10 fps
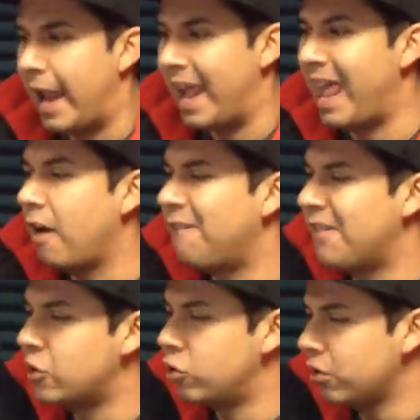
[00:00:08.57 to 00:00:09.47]
La
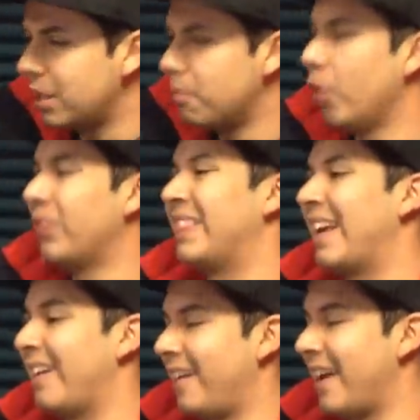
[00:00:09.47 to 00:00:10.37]
afición de
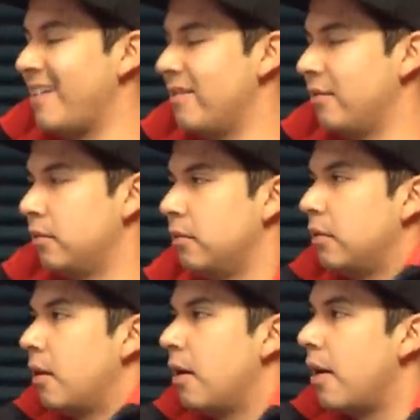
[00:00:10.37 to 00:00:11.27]
Monterrey
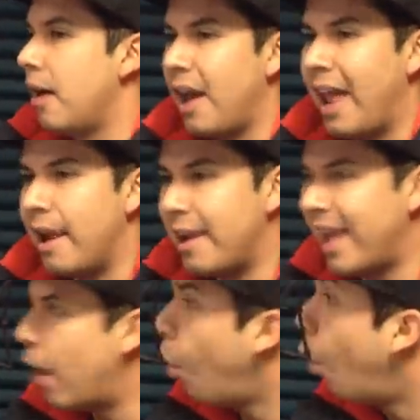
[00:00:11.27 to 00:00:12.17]

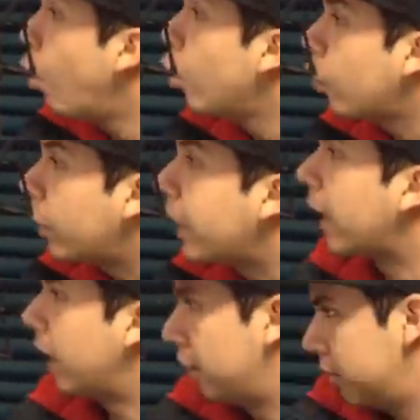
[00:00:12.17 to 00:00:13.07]
le
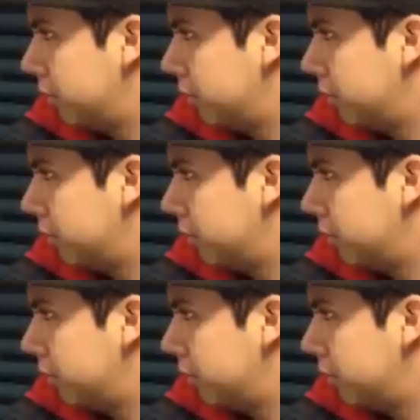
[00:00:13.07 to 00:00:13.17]
urge,